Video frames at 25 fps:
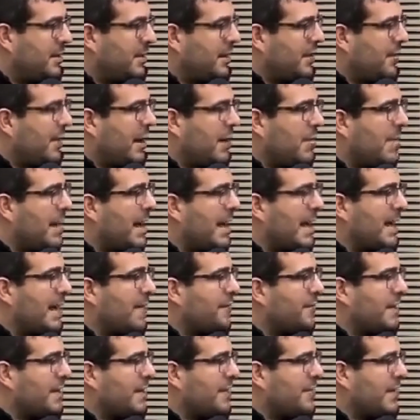Não é uma
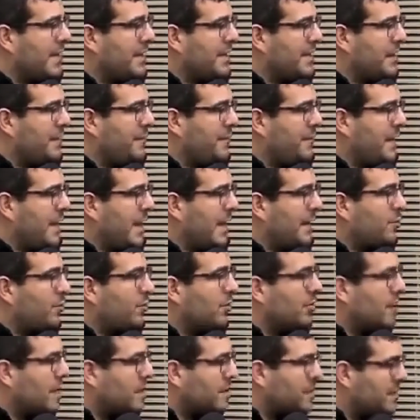árvore que vai interferir, é
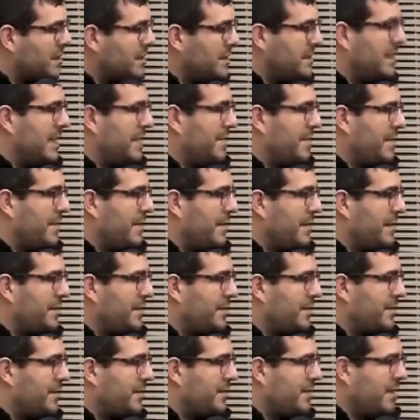todo o ecossistema,
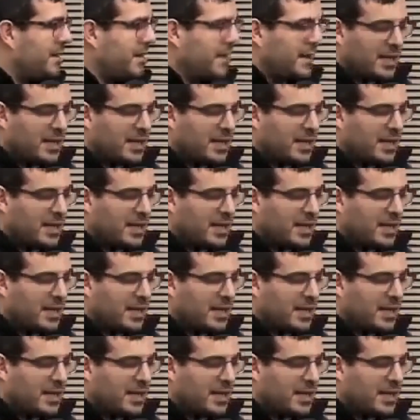vereador.